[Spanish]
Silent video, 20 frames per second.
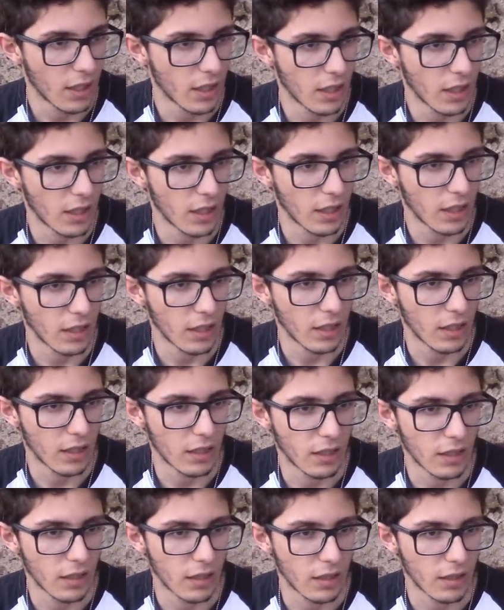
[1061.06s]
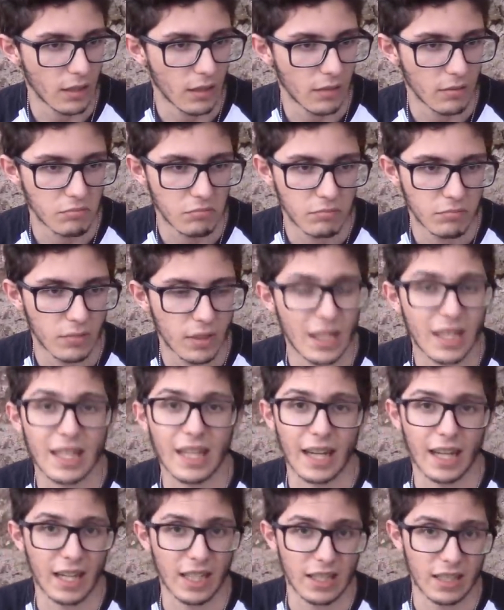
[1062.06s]
y,
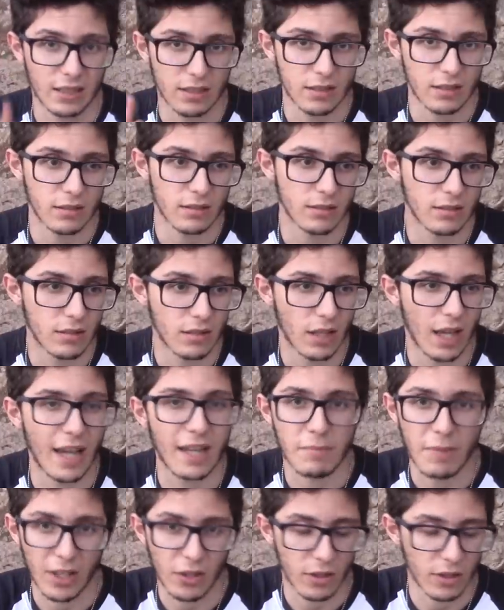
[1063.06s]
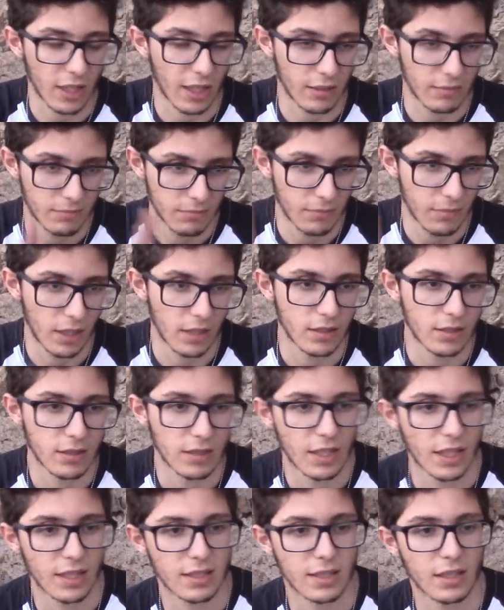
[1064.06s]
Canarias. Ah, y Mallorca, vale,
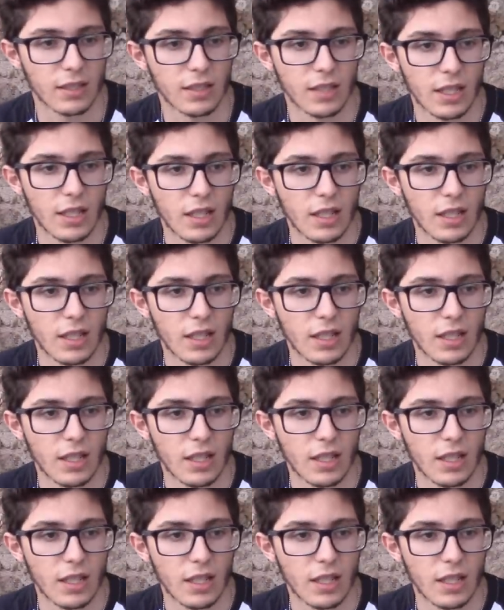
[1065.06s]
ya está.